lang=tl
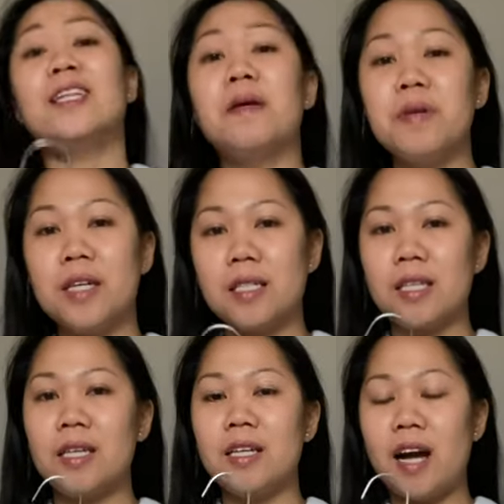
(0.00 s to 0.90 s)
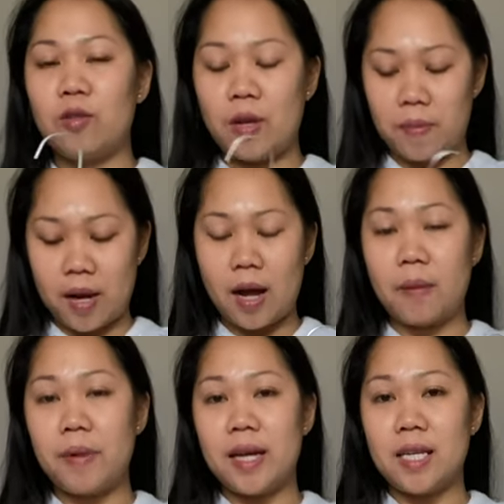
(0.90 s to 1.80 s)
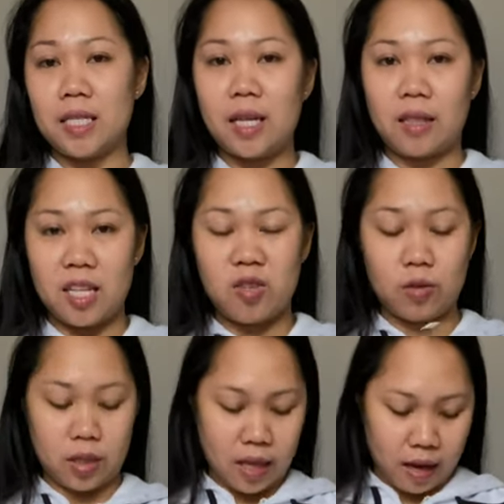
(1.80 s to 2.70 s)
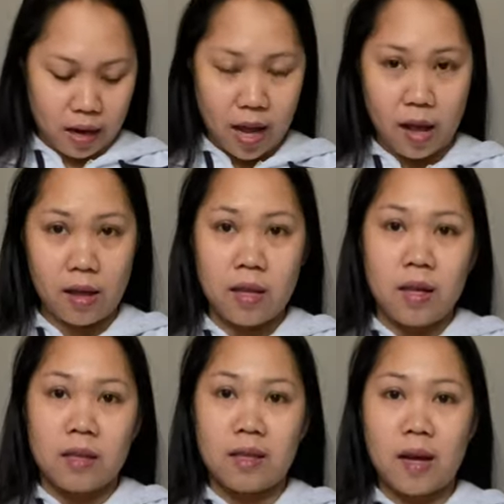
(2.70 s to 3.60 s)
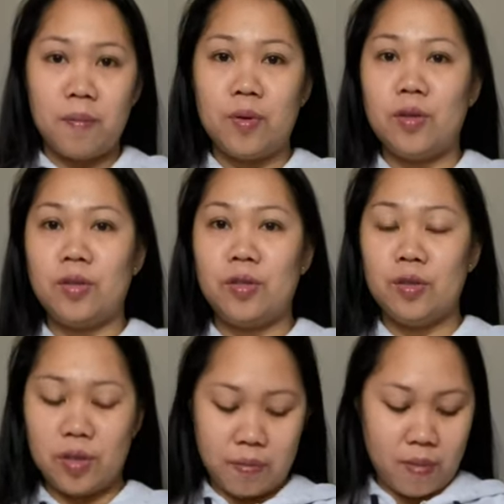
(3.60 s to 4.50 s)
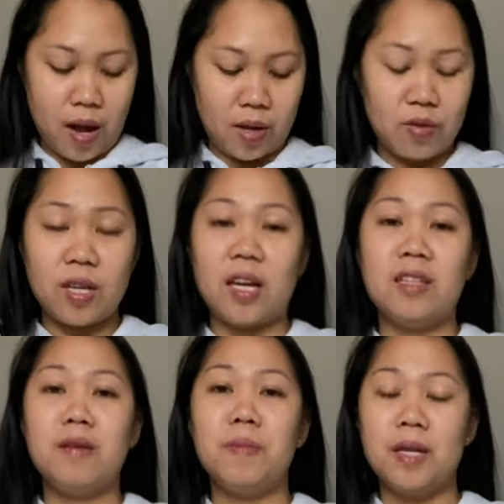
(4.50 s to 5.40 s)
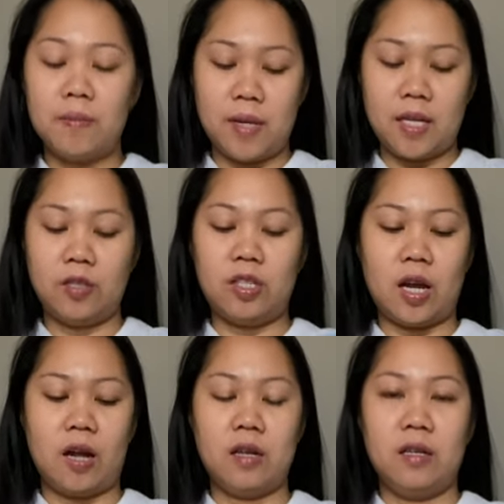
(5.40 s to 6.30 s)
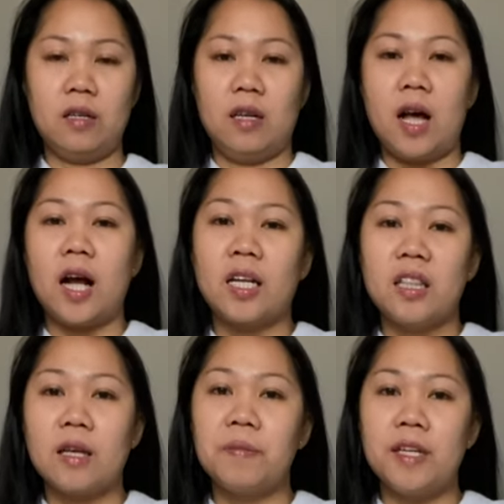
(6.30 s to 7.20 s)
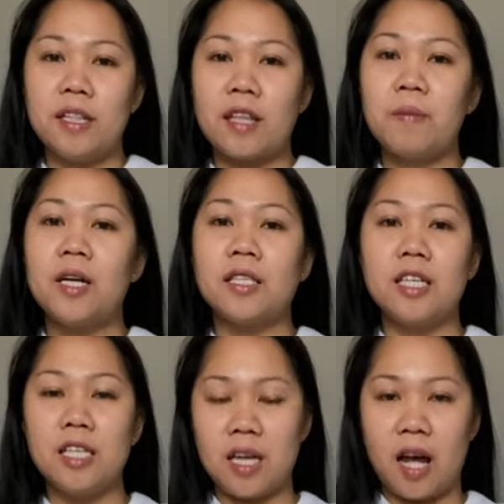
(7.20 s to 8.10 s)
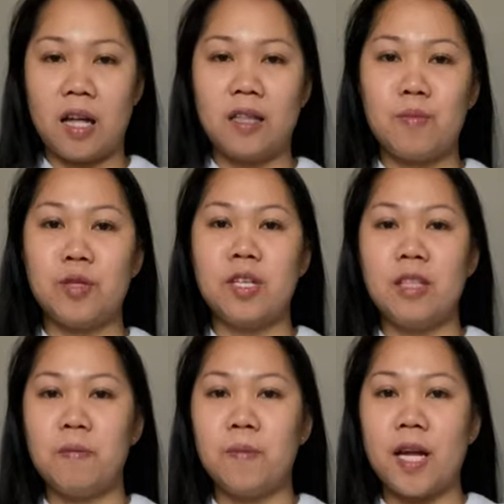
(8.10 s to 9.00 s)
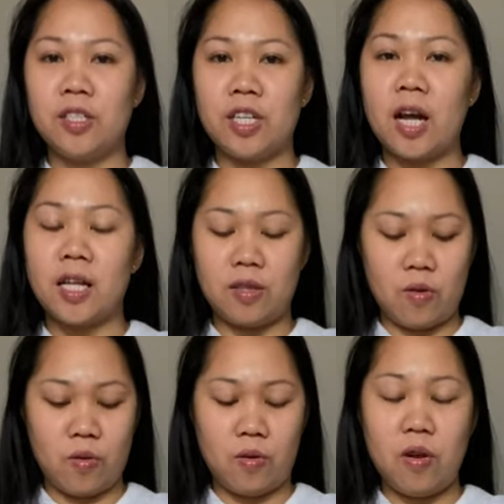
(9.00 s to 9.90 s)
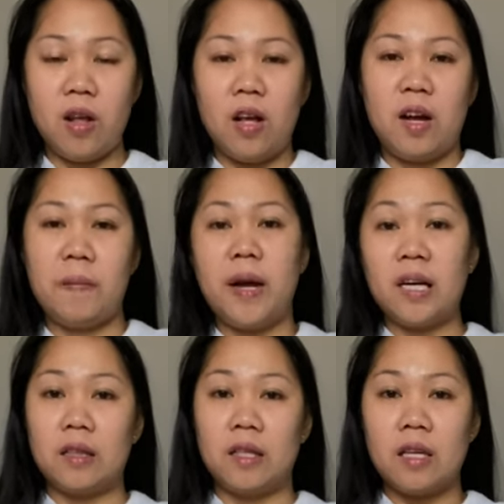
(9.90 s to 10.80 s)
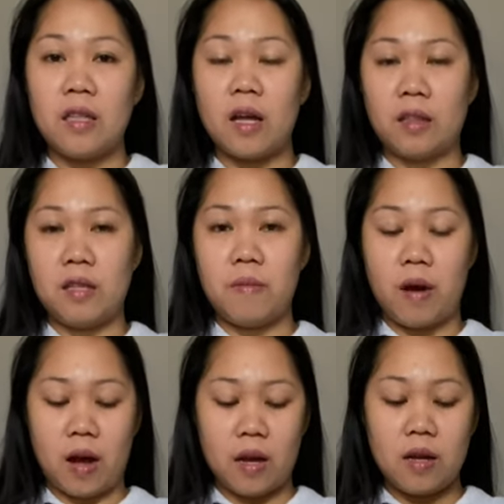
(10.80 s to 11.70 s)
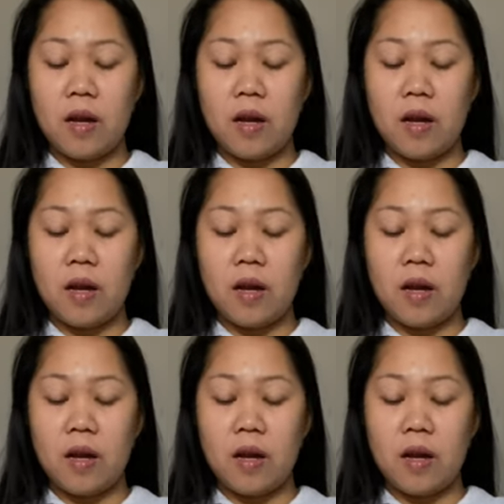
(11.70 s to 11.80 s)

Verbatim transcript: Dami kasing gown na pang-abay na satin yung tela. Tapos yung iba, yun nga, hindi pinaplantsa. Ang kintab-kintab kasi niya, tapos hindi plantsado. Pangit tingnan, di ba?